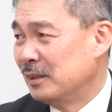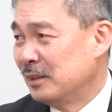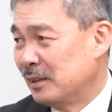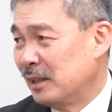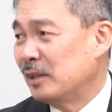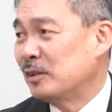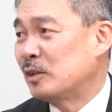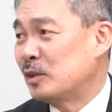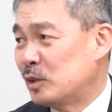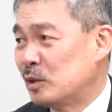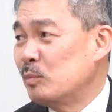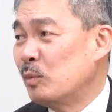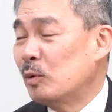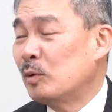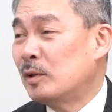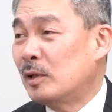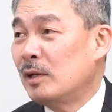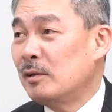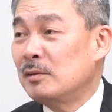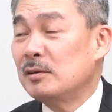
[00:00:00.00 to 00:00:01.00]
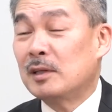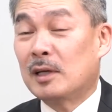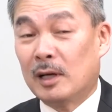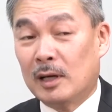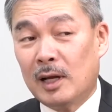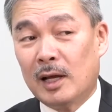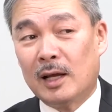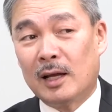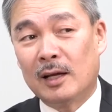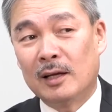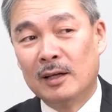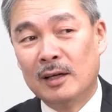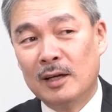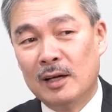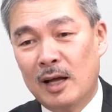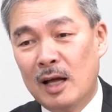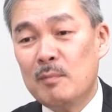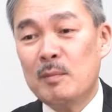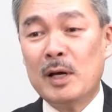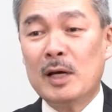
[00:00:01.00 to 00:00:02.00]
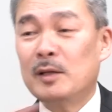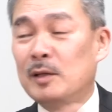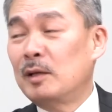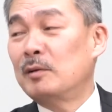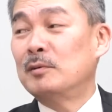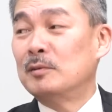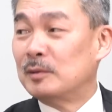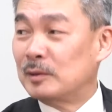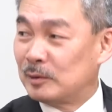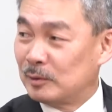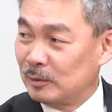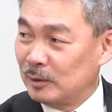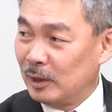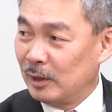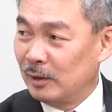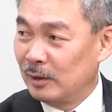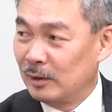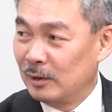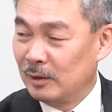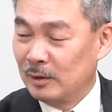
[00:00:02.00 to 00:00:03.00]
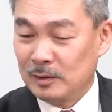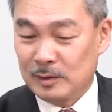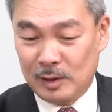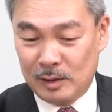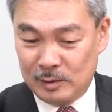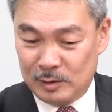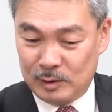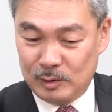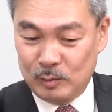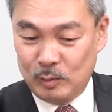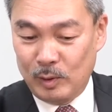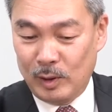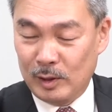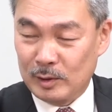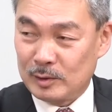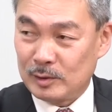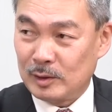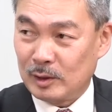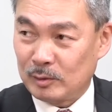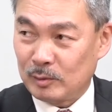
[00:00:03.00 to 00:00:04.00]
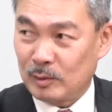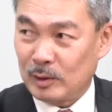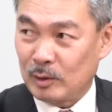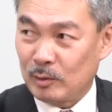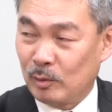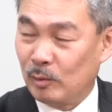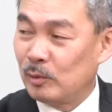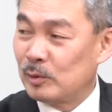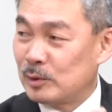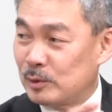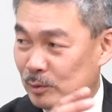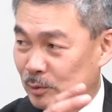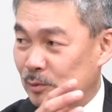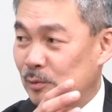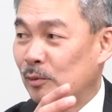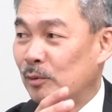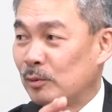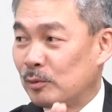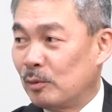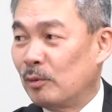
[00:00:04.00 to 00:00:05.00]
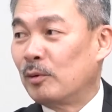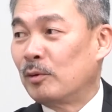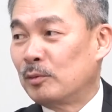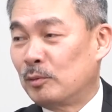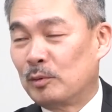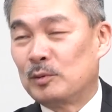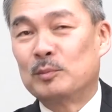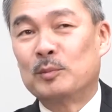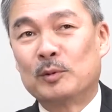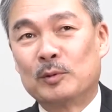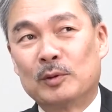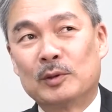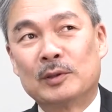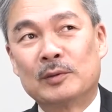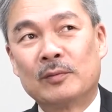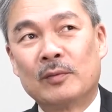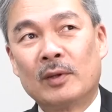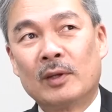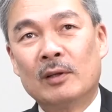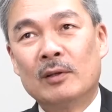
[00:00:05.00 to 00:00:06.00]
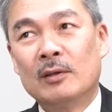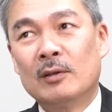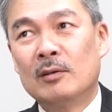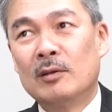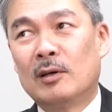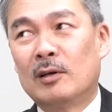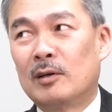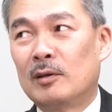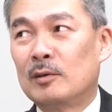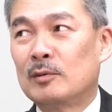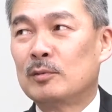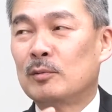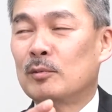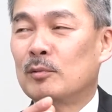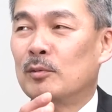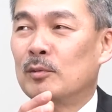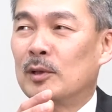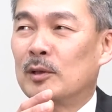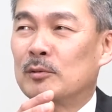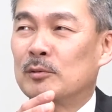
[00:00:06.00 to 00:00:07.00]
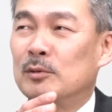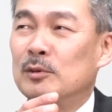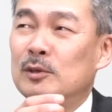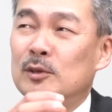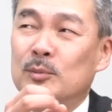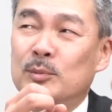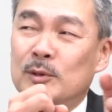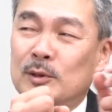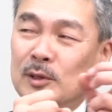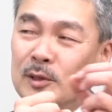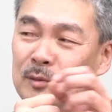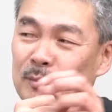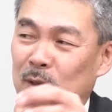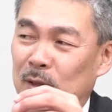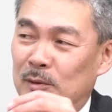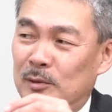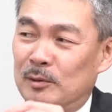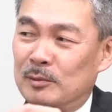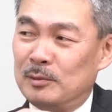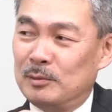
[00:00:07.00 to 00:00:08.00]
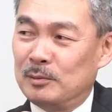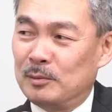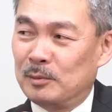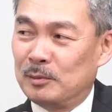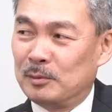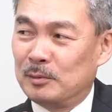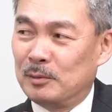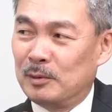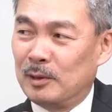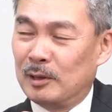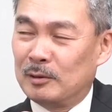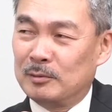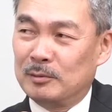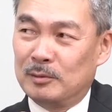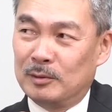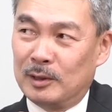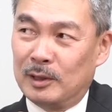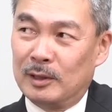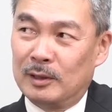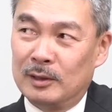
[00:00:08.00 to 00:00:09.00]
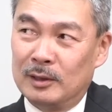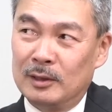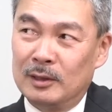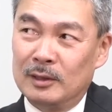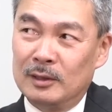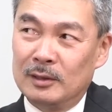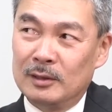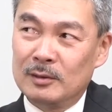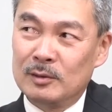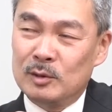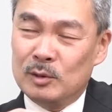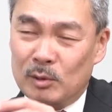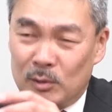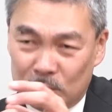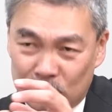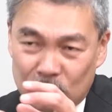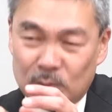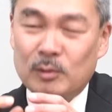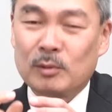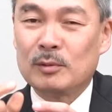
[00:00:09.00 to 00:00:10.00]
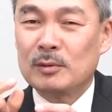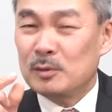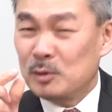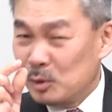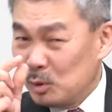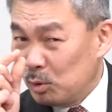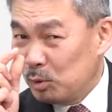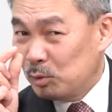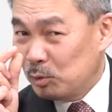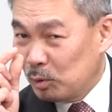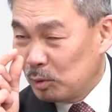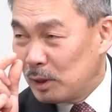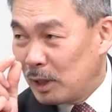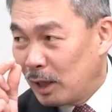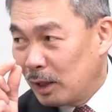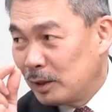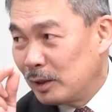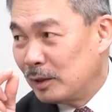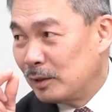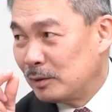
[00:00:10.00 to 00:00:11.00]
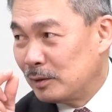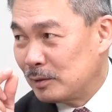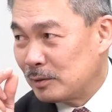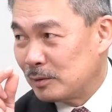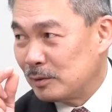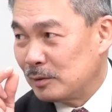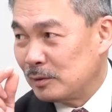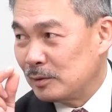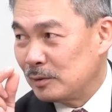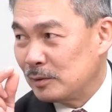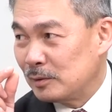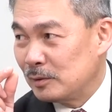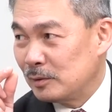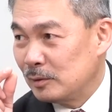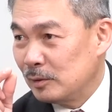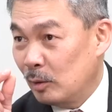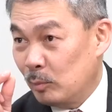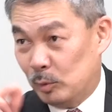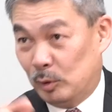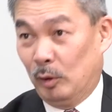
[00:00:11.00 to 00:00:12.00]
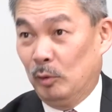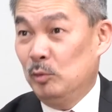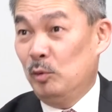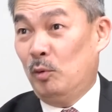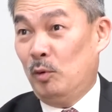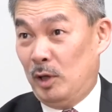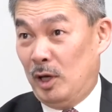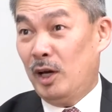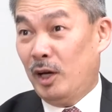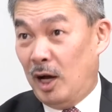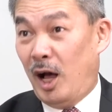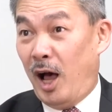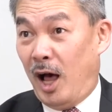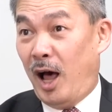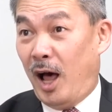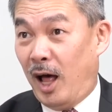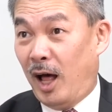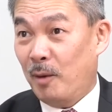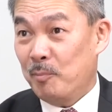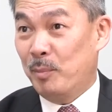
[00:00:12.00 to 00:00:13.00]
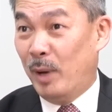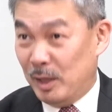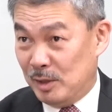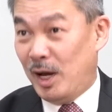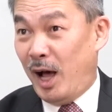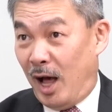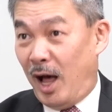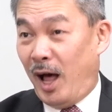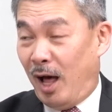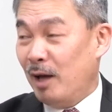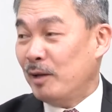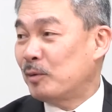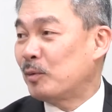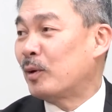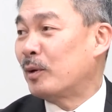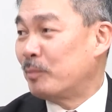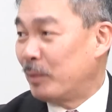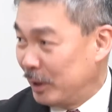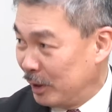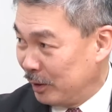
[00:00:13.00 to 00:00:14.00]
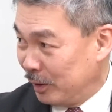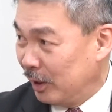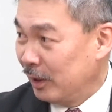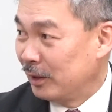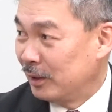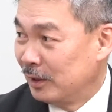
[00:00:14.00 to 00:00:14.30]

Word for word: なってしもってるから、甘えてるんですよね。はい、先人の英知だとか、皇室皇統というものに。なんかね、そこをね、食いつぶしてしまってるところがあるので、ちょっと、ちょっとだけでいいんです。はい、あの、天皇陛下バジャーとかまでね、